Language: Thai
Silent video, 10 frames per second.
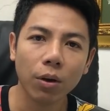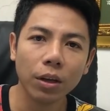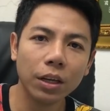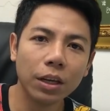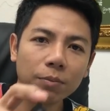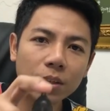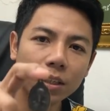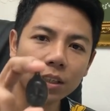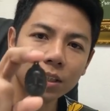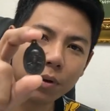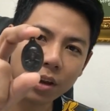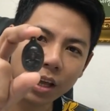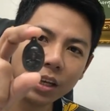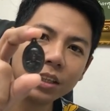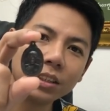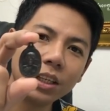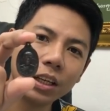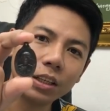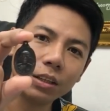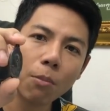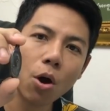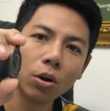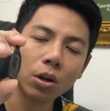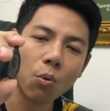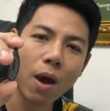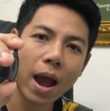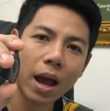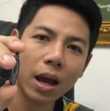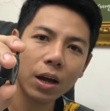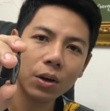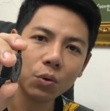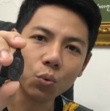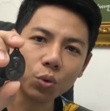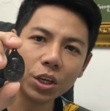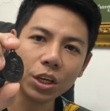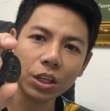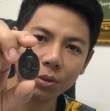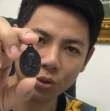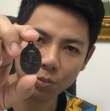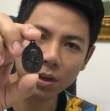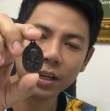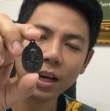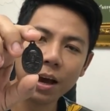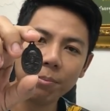วันนี้นำเสนอเหรียญ17บล็อกนวะหูขีดไปชมกันเลยค